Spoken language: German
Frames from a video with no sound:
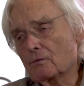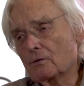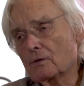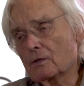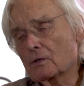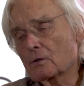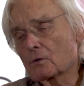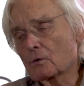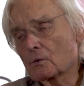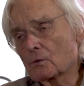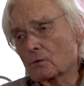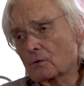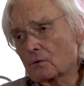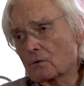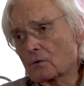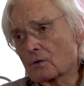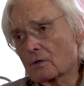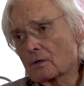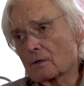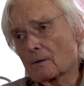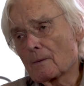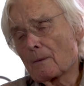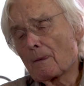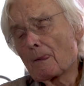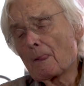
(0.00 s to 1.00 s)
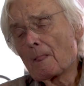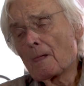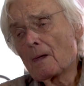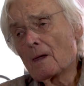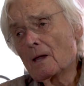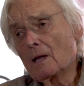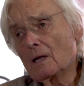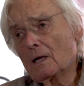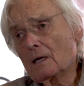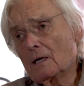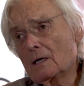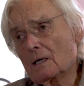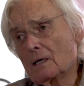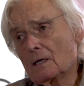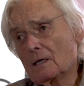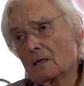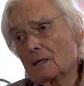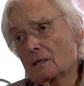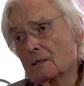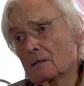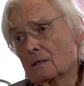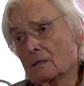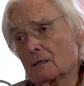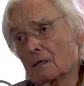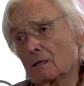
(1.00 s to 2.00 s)
viel größere,
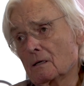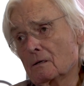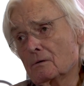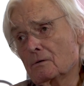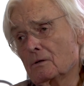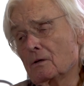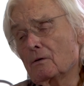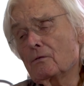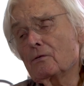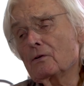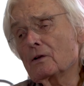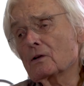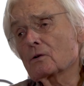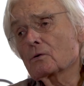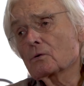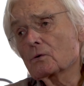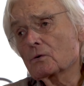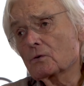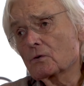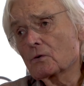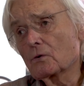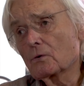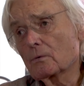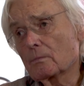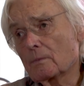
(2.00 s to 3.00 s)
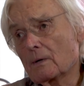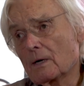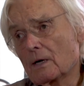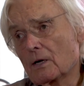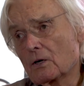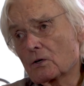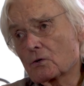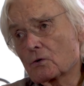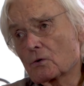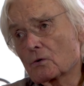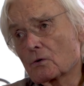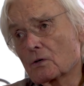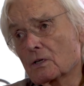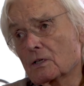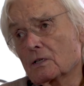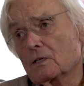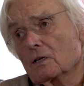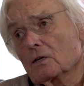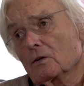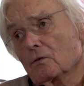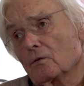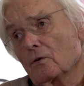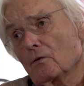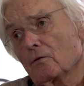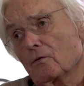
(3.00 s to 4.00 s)
äh, die viel größere Überraschung. Nicht,
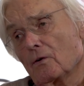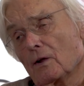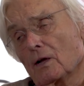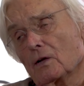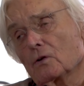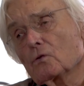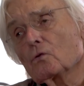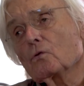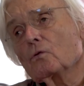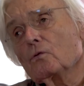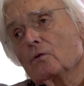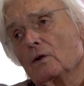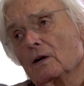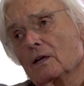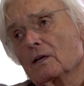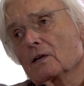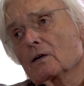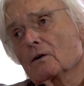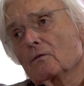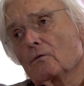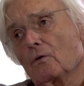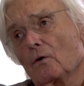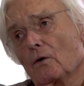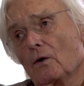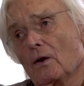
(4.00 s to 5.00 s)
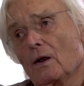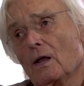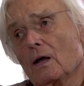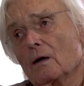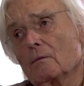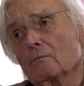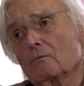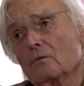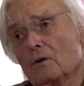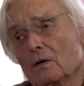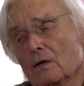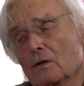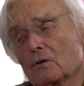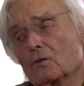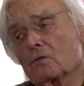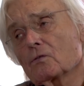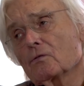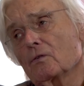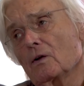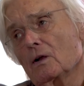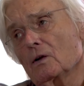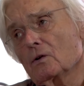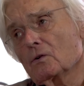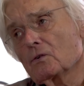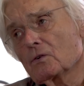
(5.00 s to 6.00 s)
dass wir vielleicht zufällig gewonnen haben, weil,
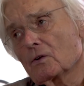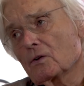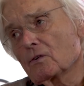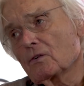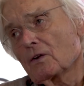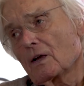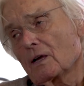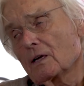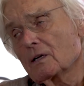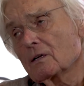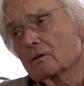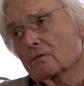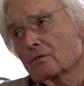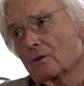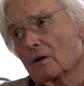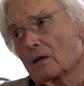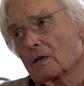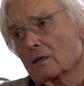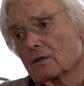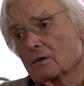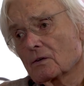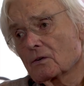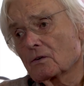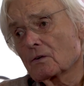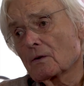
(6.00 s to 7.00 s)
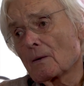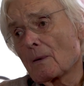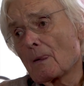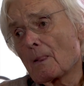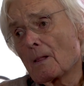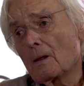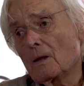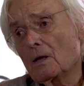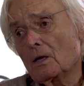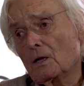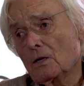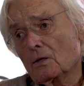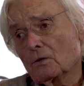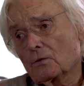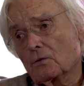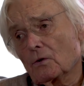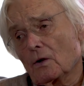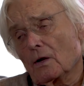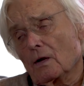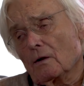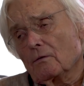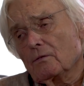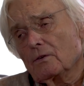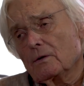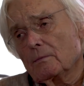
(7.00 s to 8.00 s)
es, weil uns das eingefallen ist,
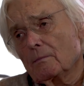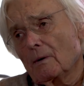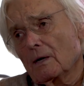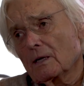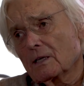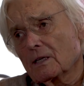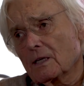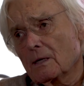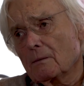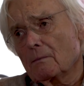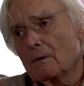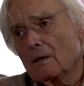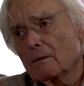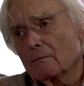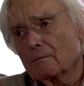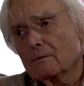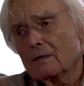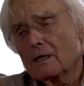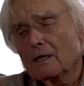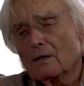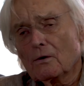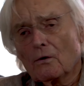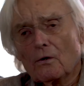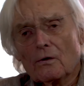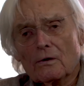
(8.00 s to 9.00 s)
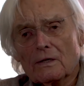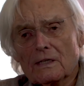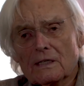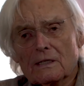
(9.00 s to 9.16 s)
sondern wie man jemanden, der noch